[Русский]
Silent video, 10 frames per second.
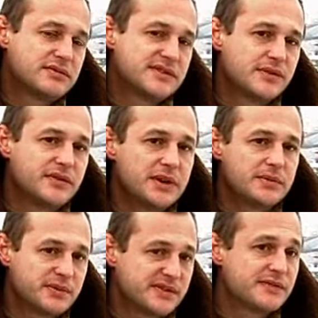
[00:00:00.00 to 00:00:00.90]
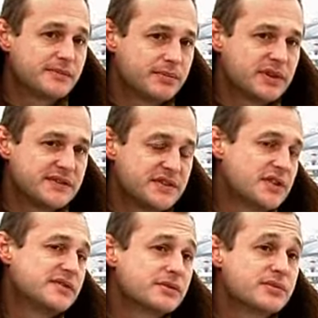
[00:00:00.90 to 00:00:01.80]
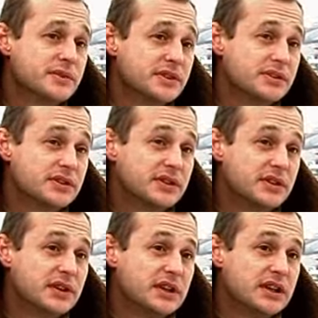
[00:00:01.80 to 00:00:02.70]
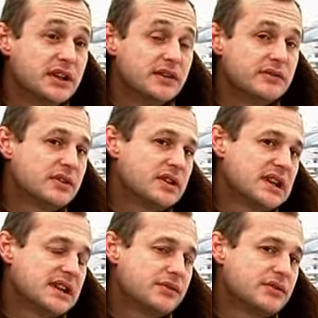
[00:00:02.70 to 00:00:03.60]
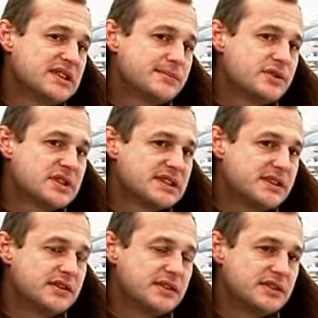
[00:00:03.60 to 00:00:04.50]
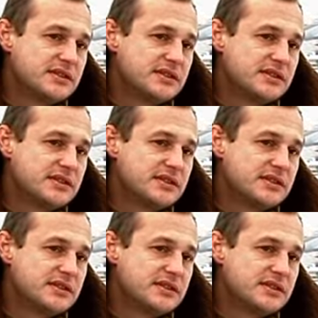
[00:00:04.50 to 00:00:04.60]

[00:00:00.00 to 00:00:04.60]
в свое время посвящают службе. Вот так и у нас можно сделать.